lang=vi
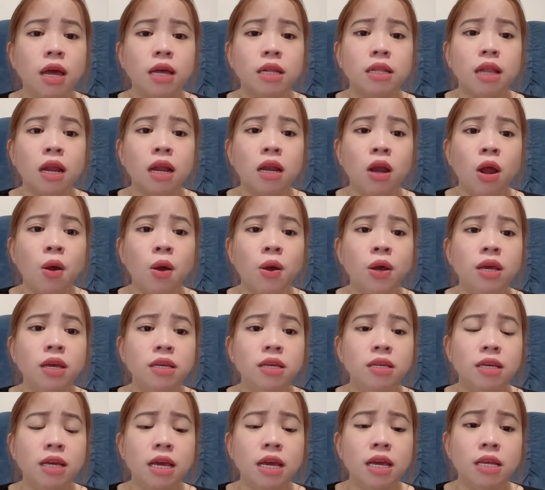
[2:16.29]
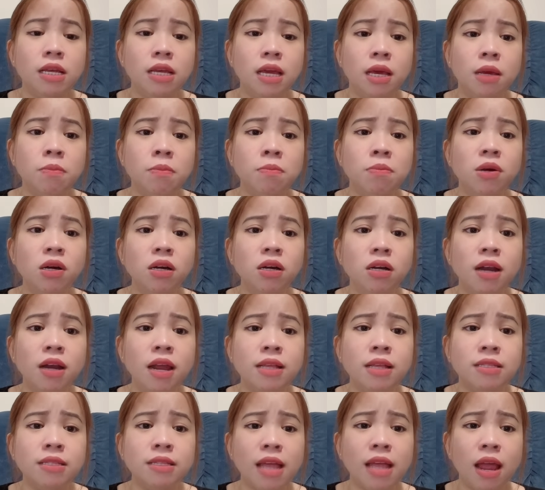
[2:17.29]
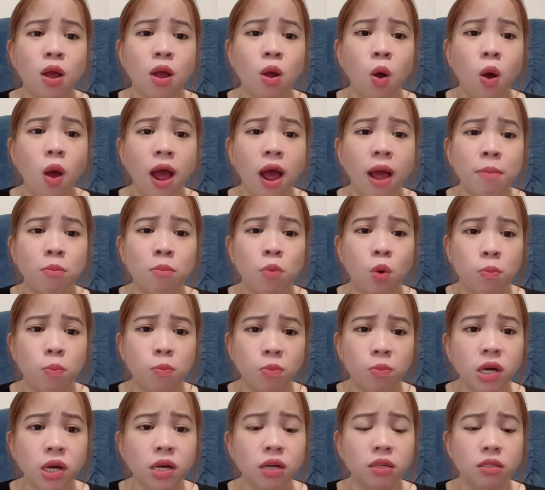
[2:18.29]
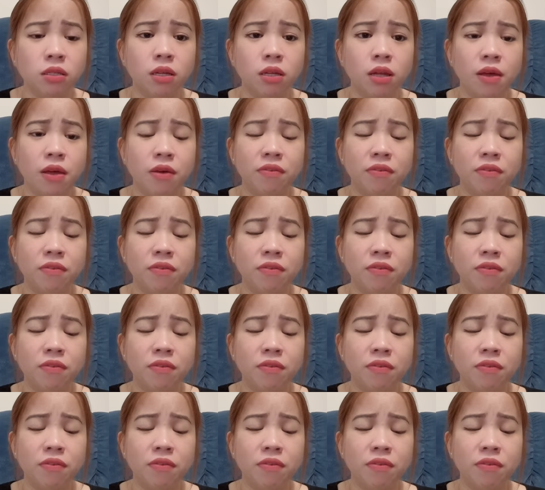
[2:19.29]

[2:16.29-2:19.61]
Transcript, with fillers: ta nói khi chị bước lên xe hoa một bước